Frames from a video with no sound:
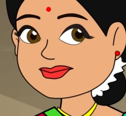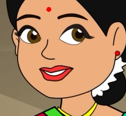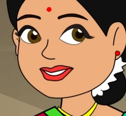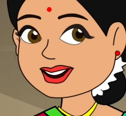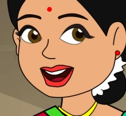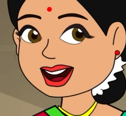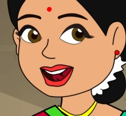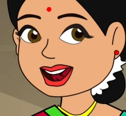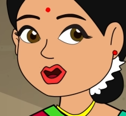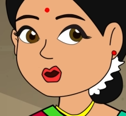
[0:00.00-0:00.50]

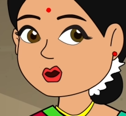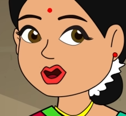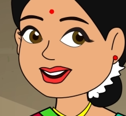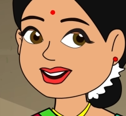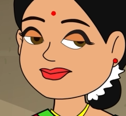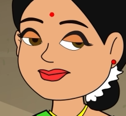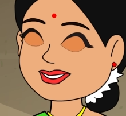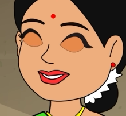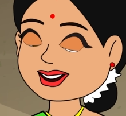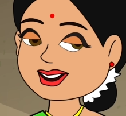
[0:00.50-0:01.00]
అమ్మో
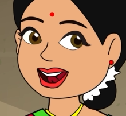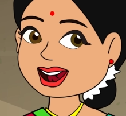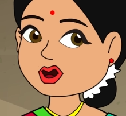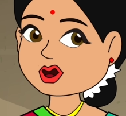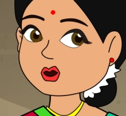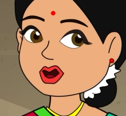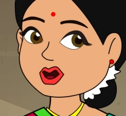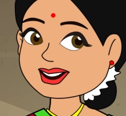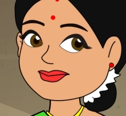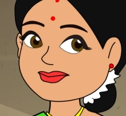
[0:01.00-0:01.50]

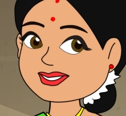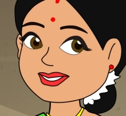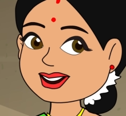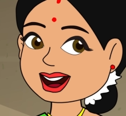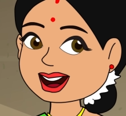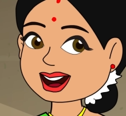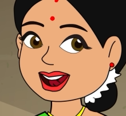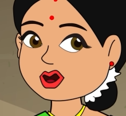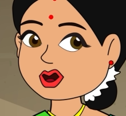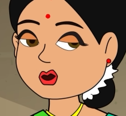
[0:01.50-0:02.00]
ఏంటిది
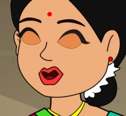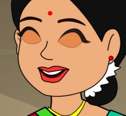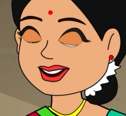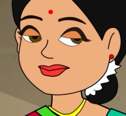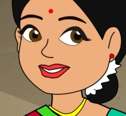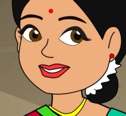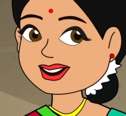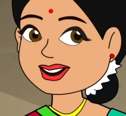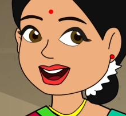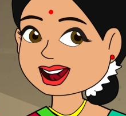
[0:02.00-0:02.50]

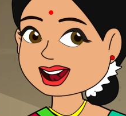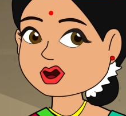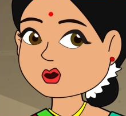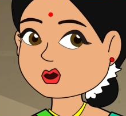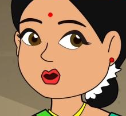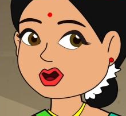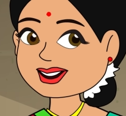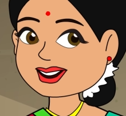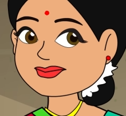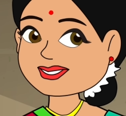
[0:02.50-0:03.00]

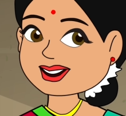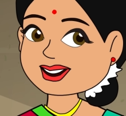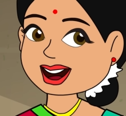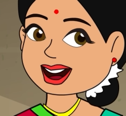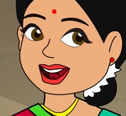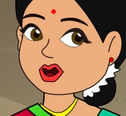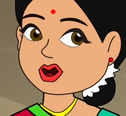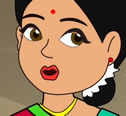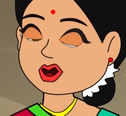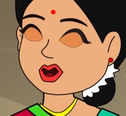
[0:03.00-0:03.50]
ఎప్పుడూ నా
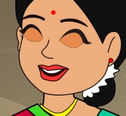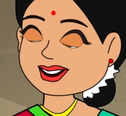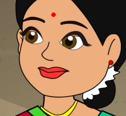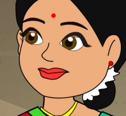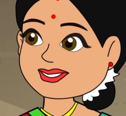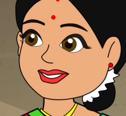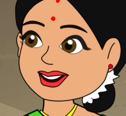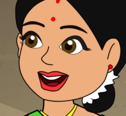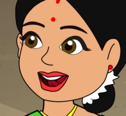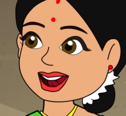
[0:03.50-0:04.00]
మాటకి
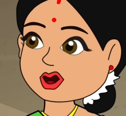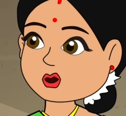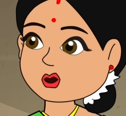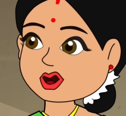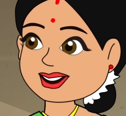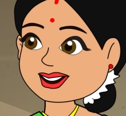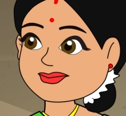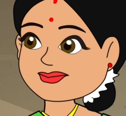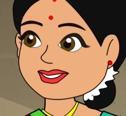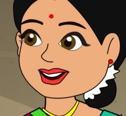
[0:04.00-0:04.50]
ఎదురు
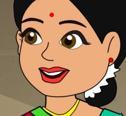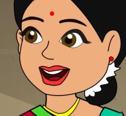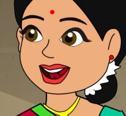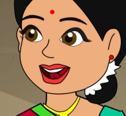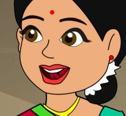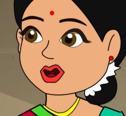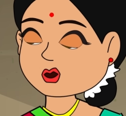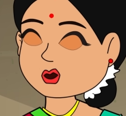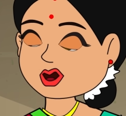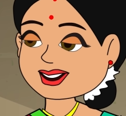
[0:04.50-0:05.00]
చెప్పనివాడు
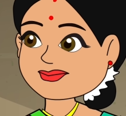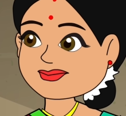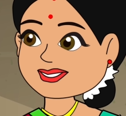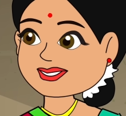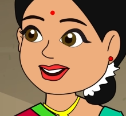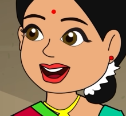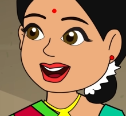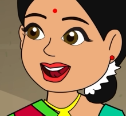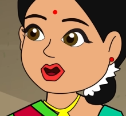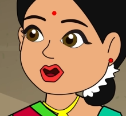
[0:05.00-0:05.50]

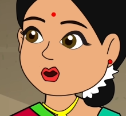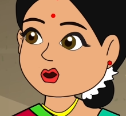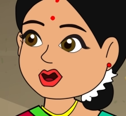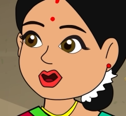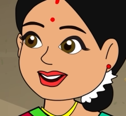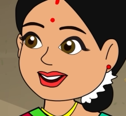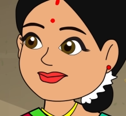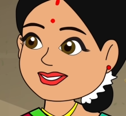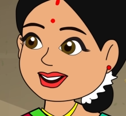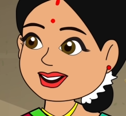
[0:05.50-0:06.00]

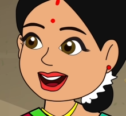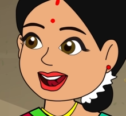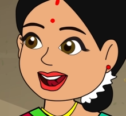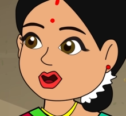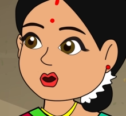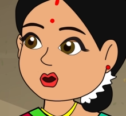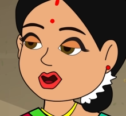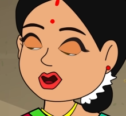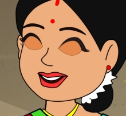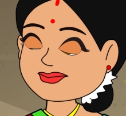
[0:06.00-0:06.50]
ఈరోజు ఇంత
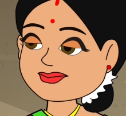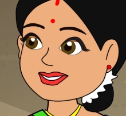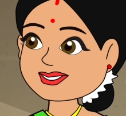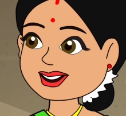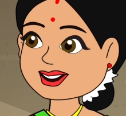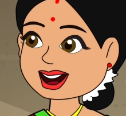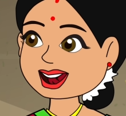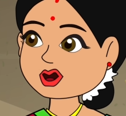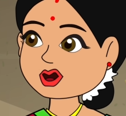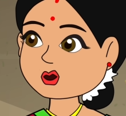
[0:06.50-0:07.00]
గట్టిగా
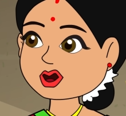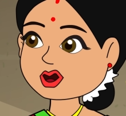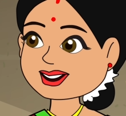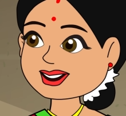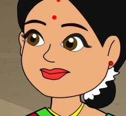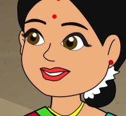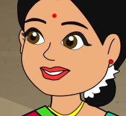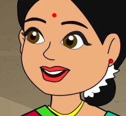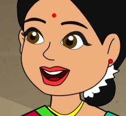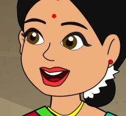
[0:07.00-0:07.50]

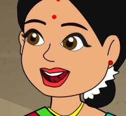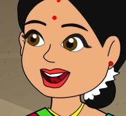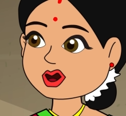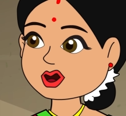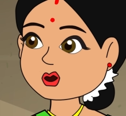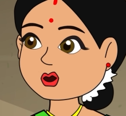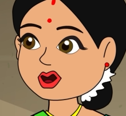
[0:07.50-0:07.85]
మాట్లాడుతున్నాడు